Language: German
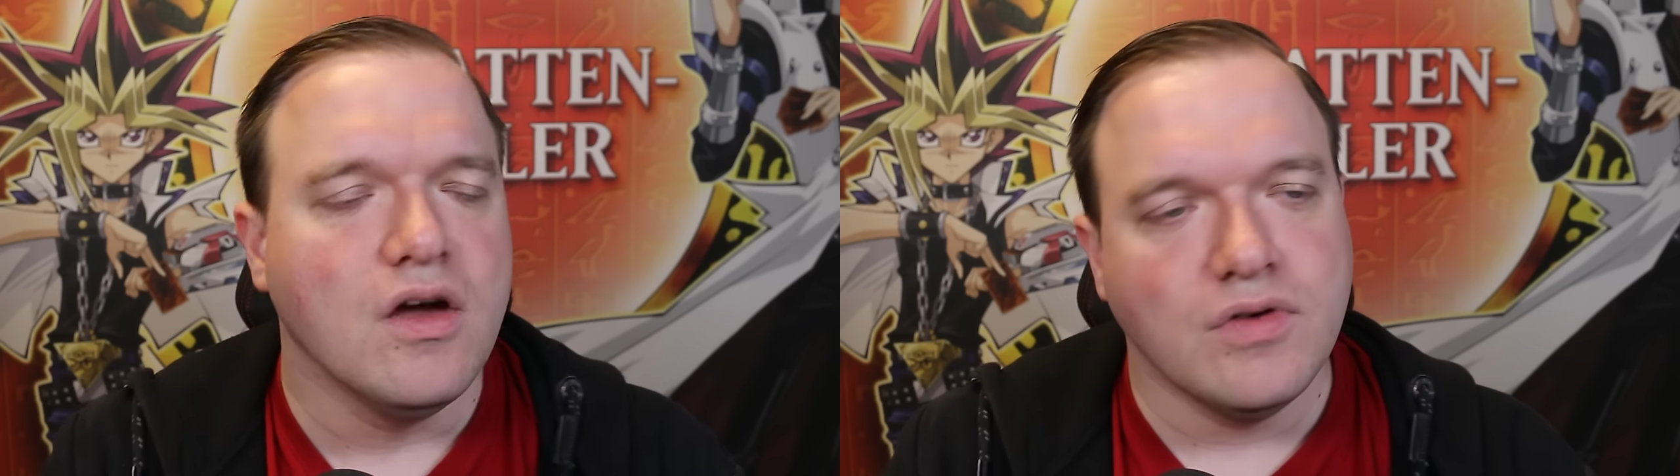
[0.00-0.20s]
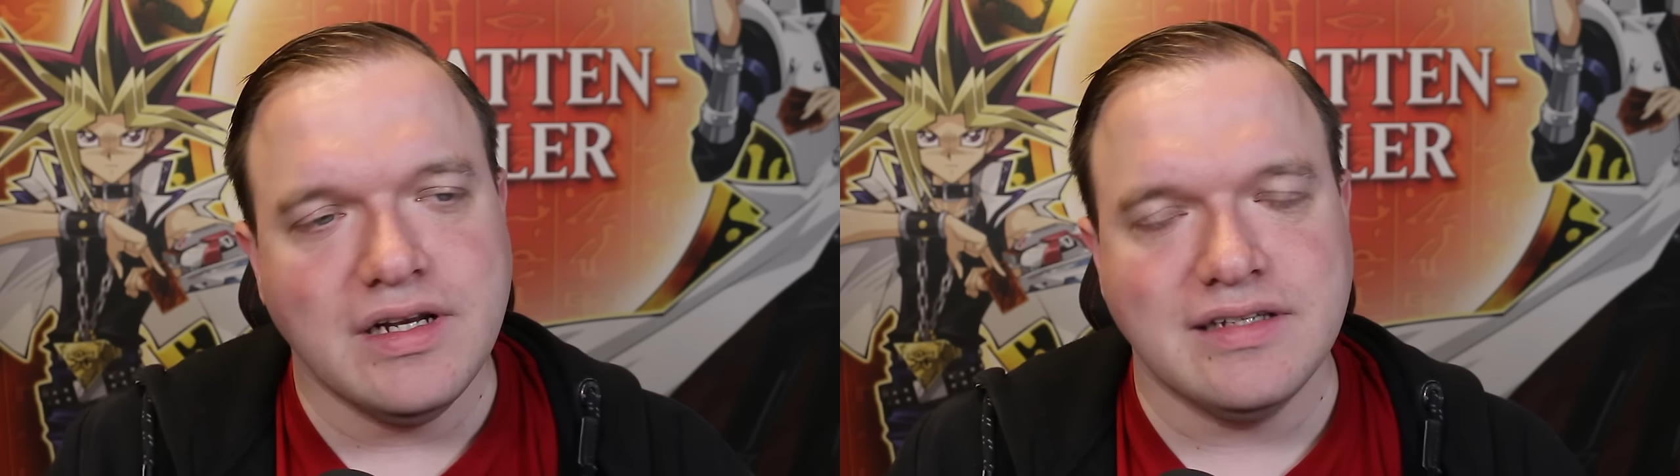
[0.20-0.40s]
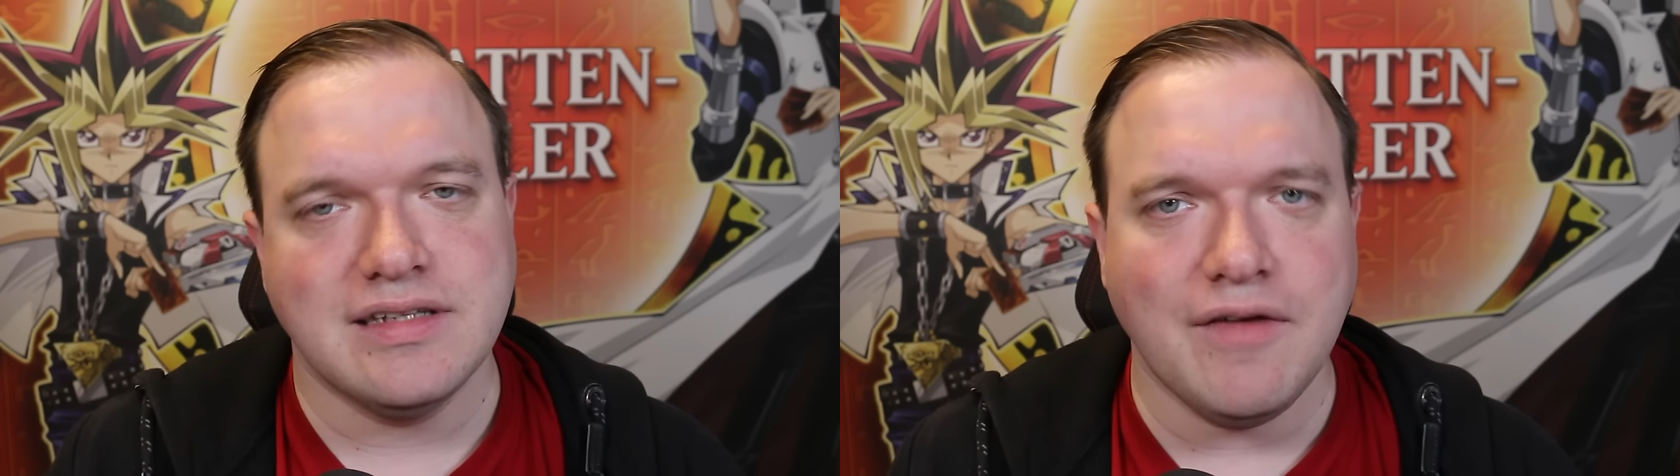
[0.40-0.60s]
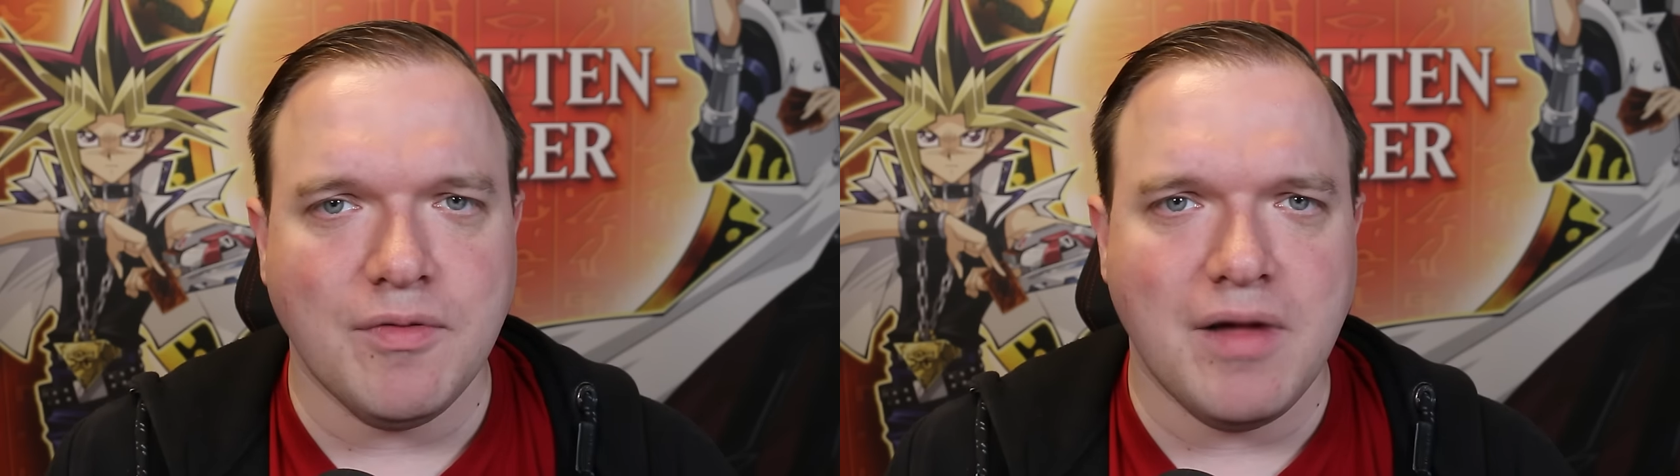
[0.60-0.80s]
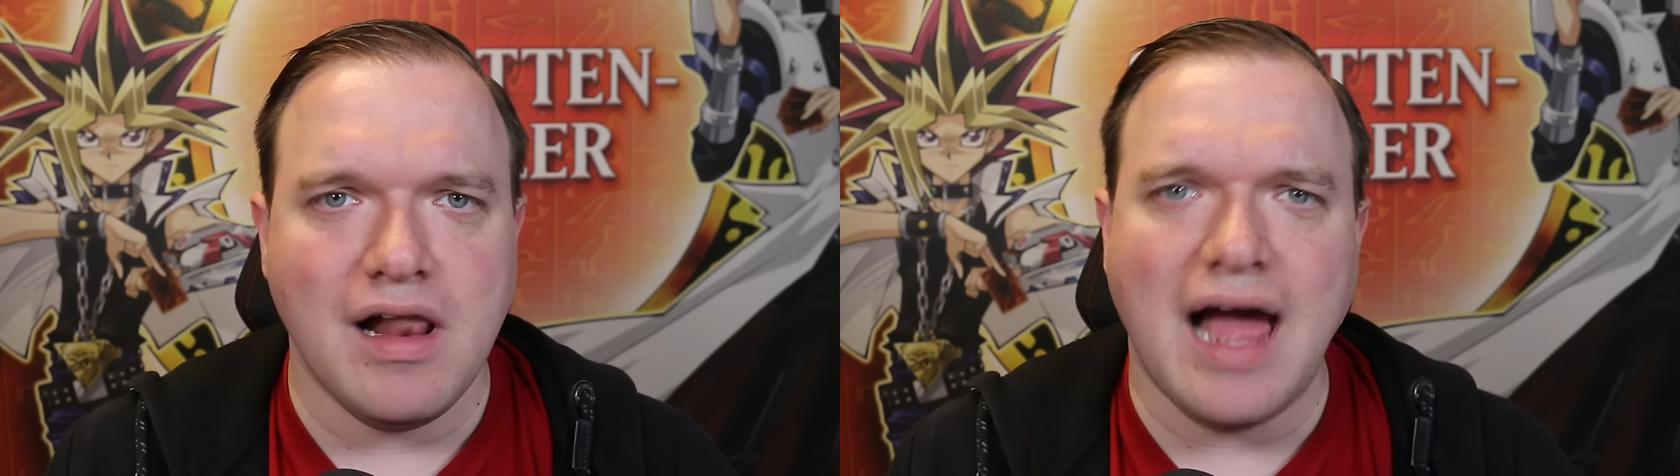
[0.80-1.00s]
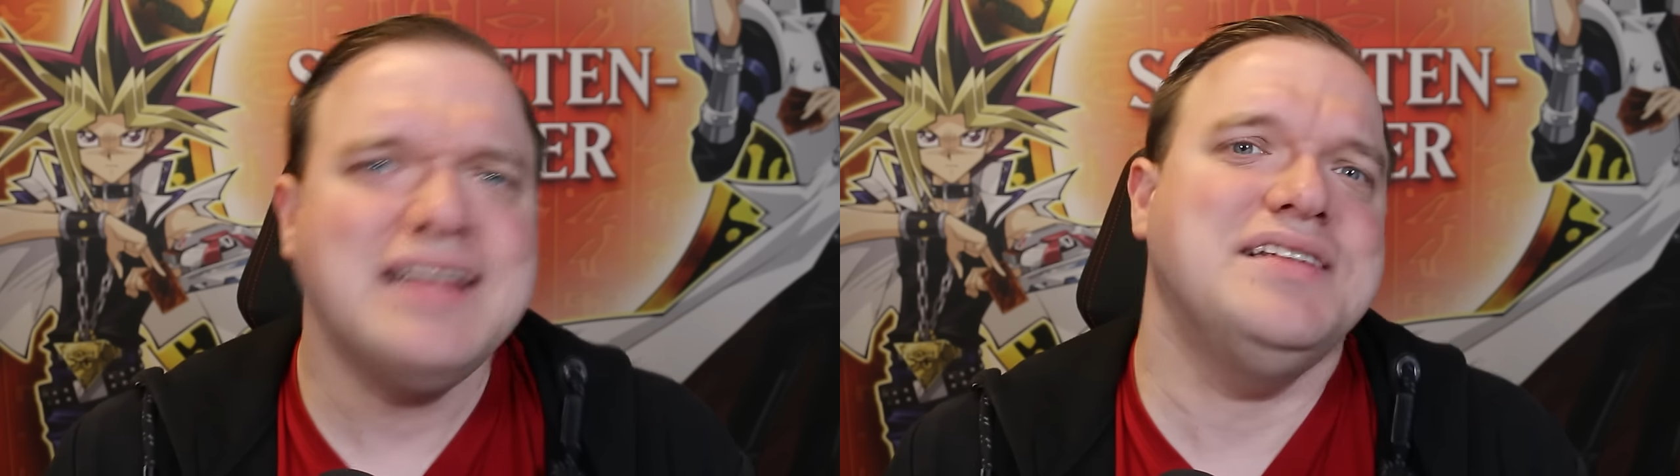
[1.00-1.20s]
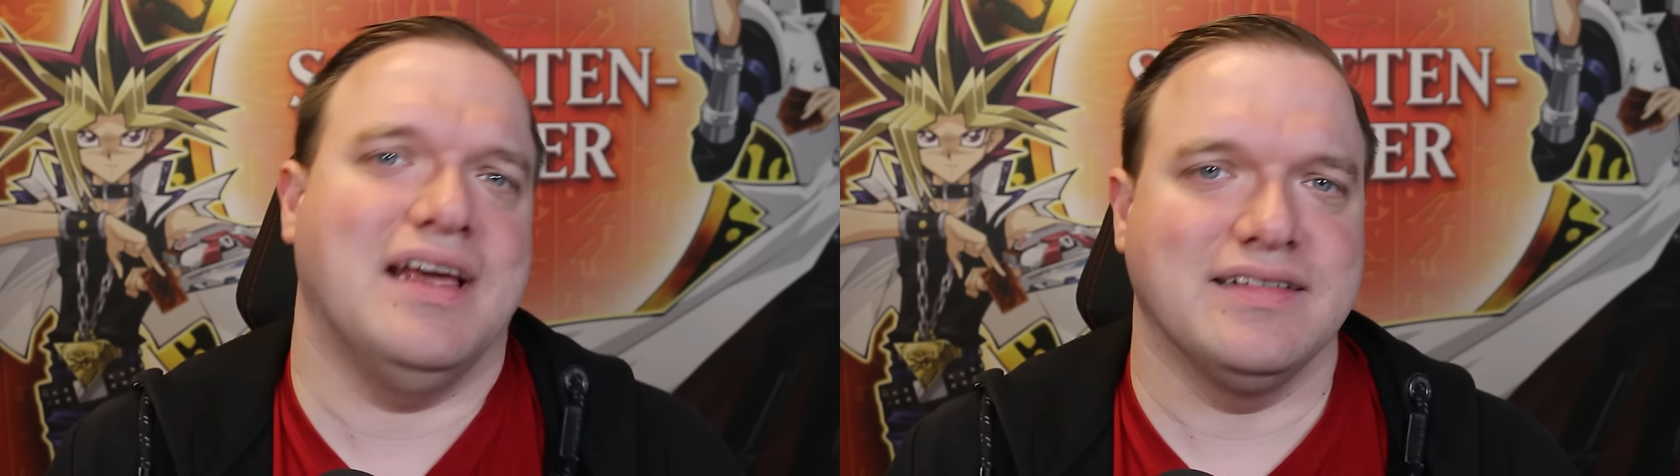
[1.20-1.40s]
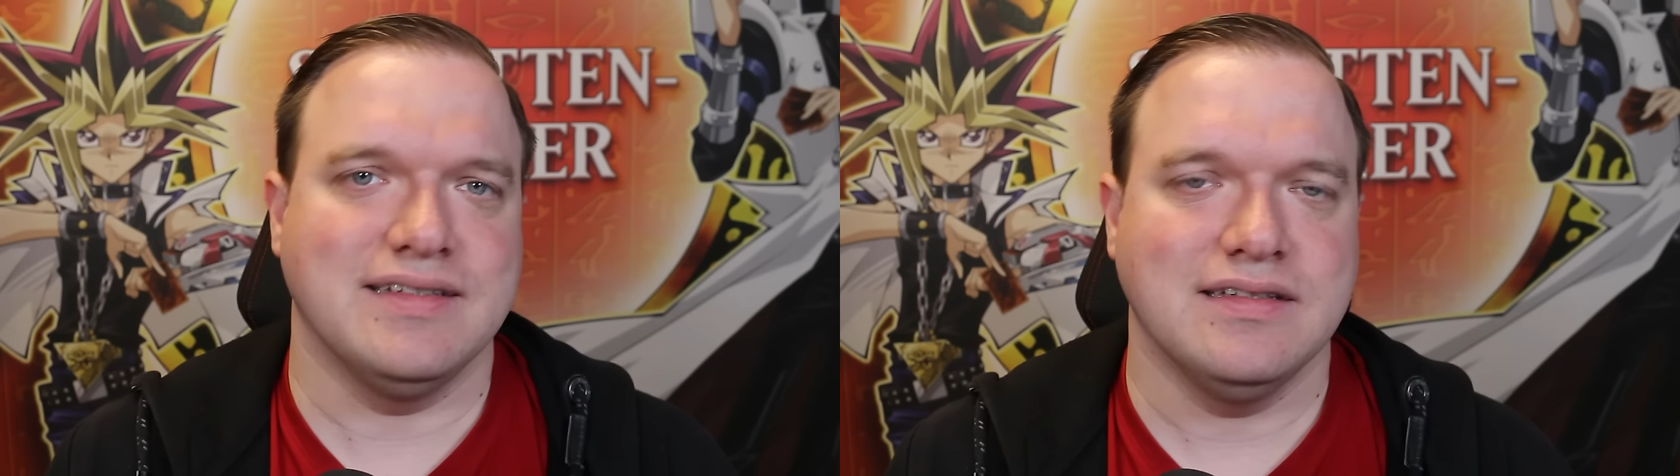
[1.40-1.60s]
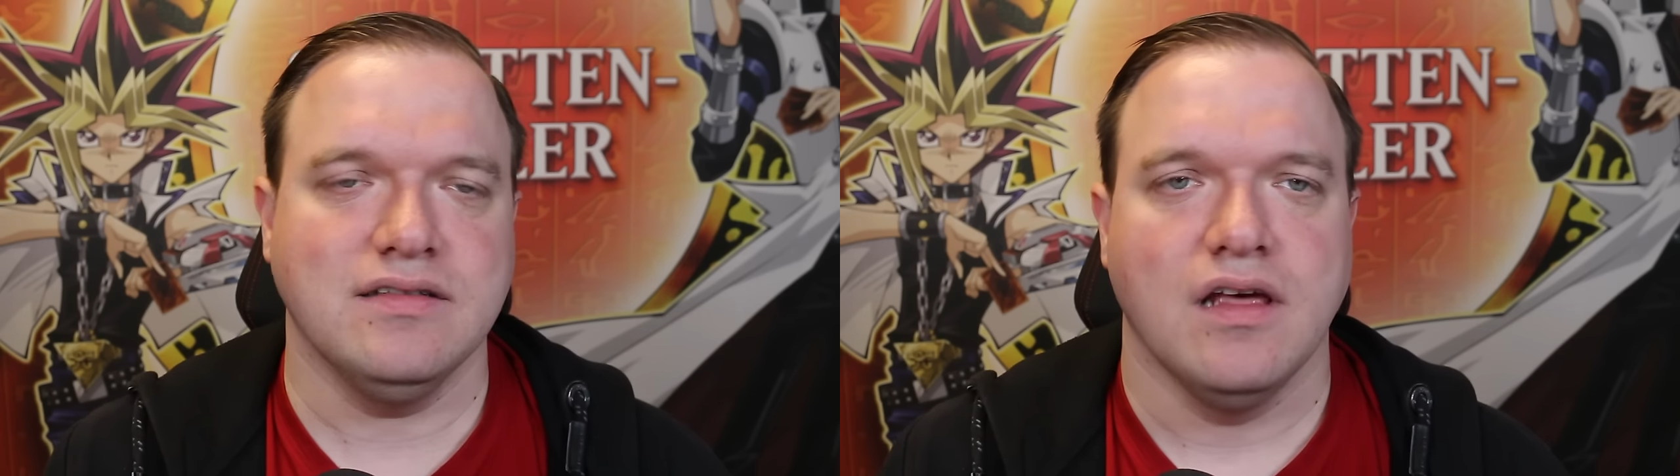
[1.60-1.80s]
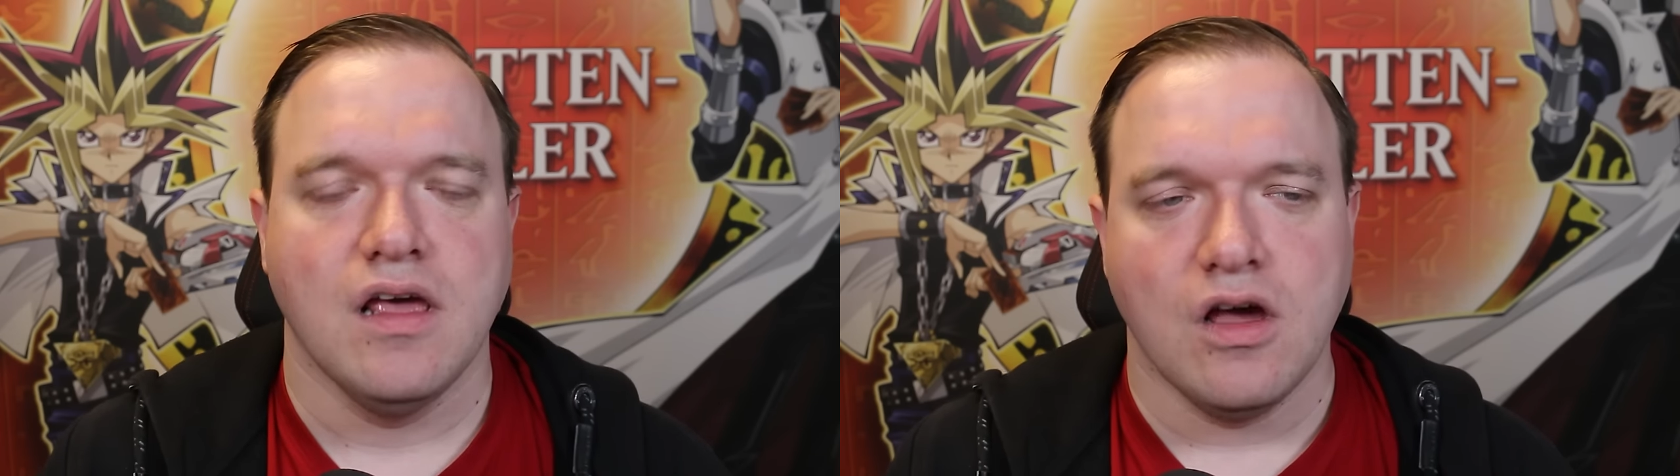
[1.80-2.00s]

und ähnliches einfach mal antesten.